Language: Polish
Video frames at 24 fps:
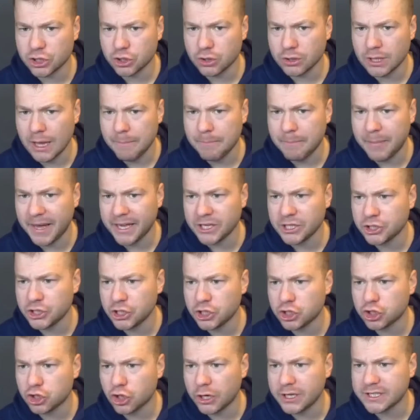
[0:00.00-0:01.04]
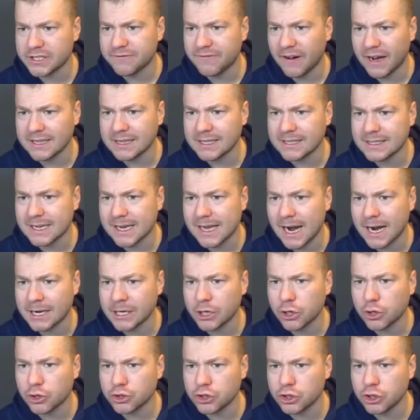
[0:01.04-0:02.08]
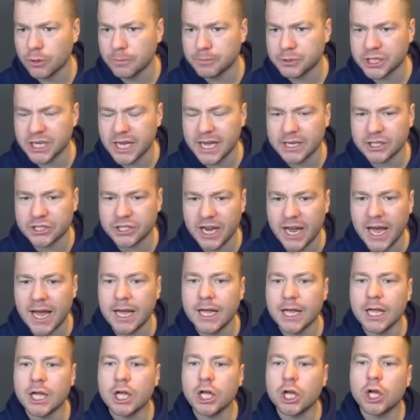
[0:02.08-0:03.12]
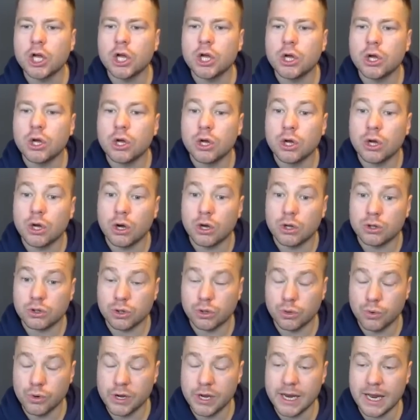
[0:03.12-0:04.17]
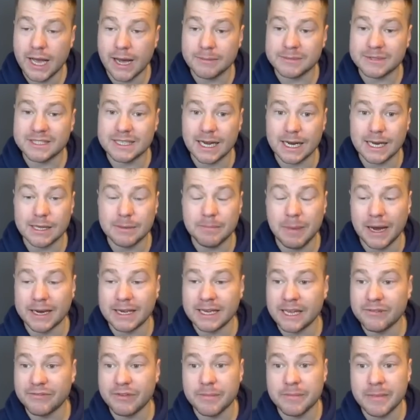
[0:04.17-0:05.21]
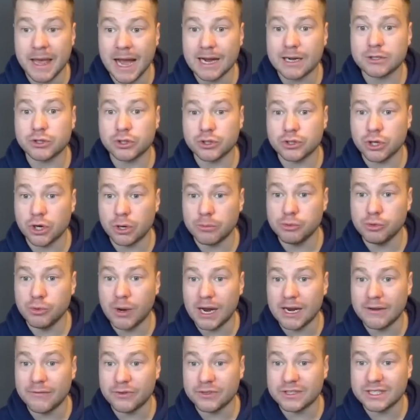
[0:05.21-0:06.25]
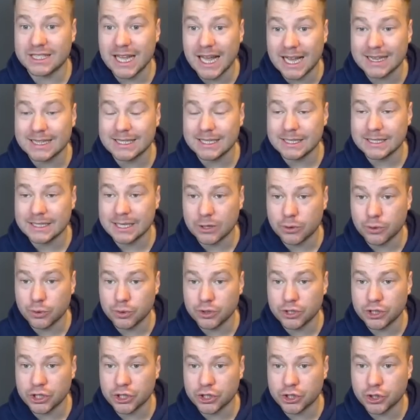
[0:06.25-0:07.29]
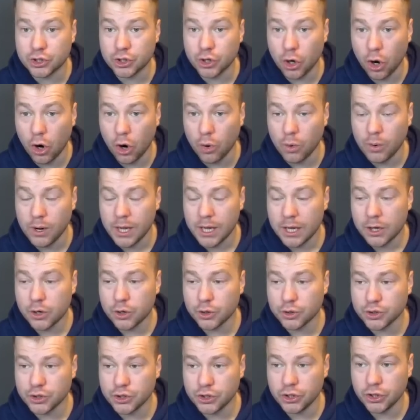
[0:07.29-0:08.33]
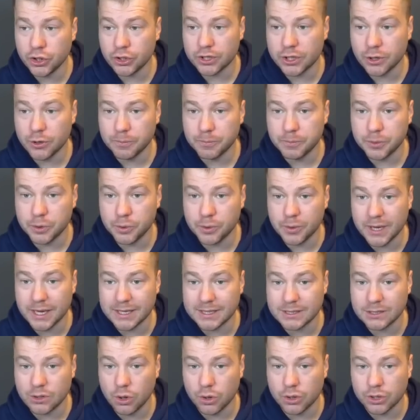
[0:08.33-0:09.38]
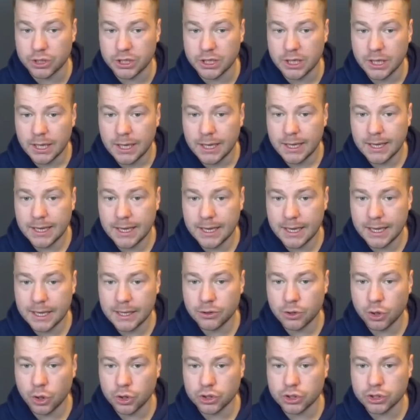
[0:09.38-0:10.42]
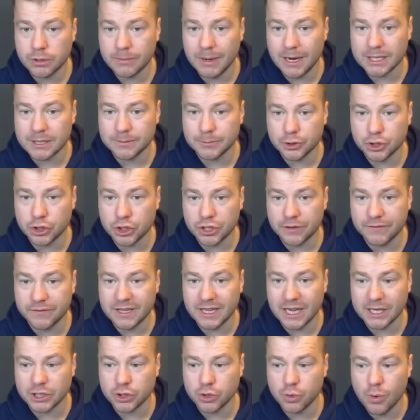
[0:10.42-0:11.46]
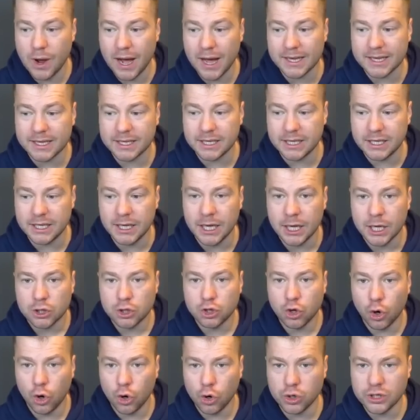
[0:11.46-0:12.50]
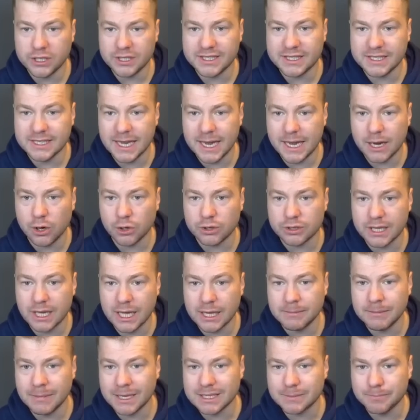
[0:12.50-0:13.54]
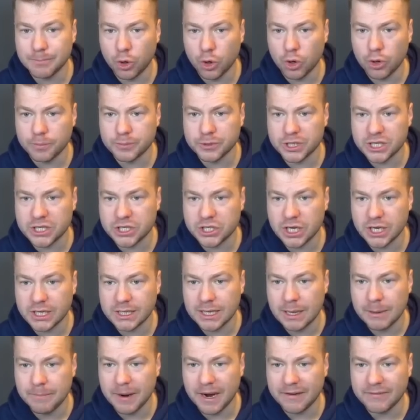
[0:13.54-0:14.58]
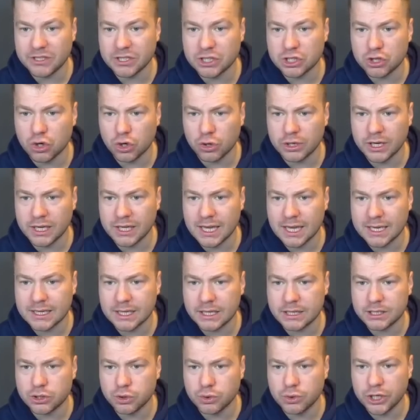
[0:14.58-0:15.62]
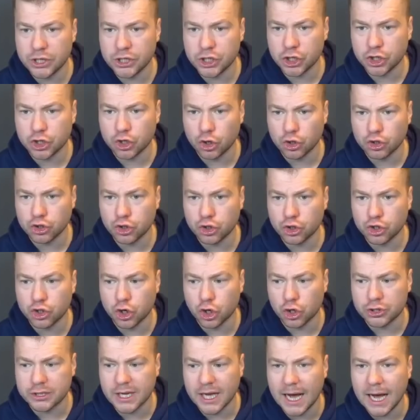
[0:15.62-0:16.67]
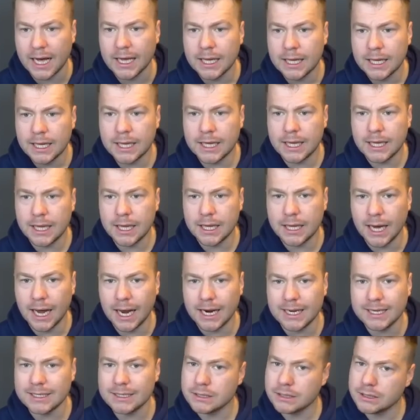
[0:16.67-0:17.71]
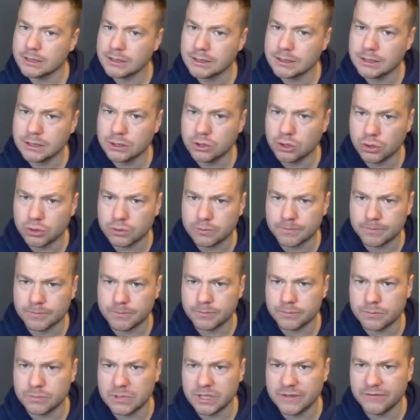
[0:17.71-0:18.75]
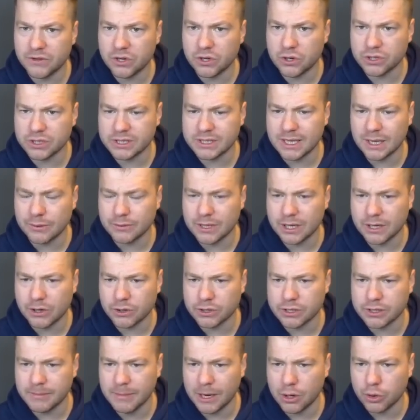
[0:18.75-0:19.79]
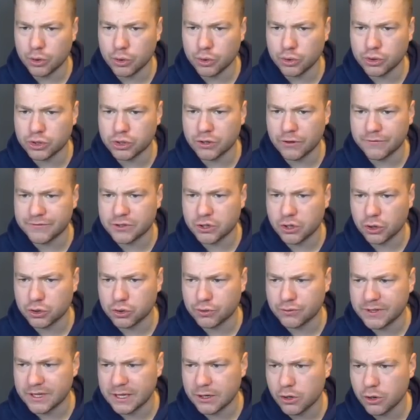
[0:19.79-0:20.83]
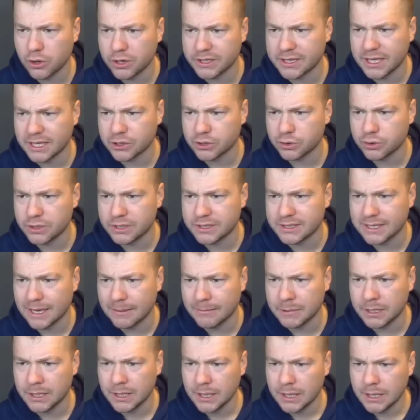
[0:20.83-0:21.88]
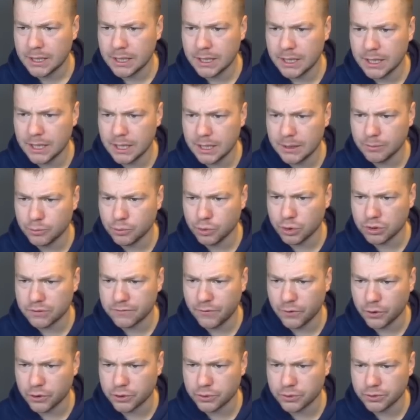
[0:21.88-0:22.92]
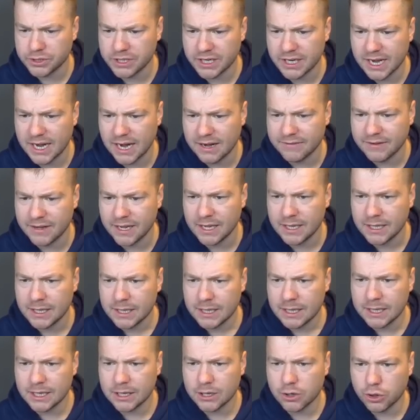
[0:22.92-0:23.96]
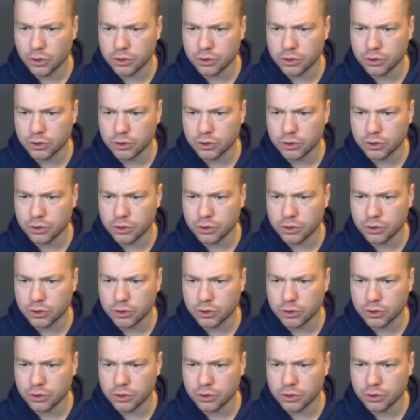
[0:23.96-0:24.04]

to napędzić, to jest fajne zagranie, Kozinio przyjęcie, William Saliba, nie wiem jak to zrobił, ale w ostatniej sekundzie zdjął Cozinio tę piłkę z nogi. E, no i zobaczmy, co się wydarzy. Łachi do Olisiego. Ten ma sporo przestrzeni na prawej stronie, jednak decyduje się ciąć do środka, e, ale no, nie wykorzystał tego, że Malogusto wskoczył w ten korytarz, który sam e, mu otworzył. Ciekawe. E,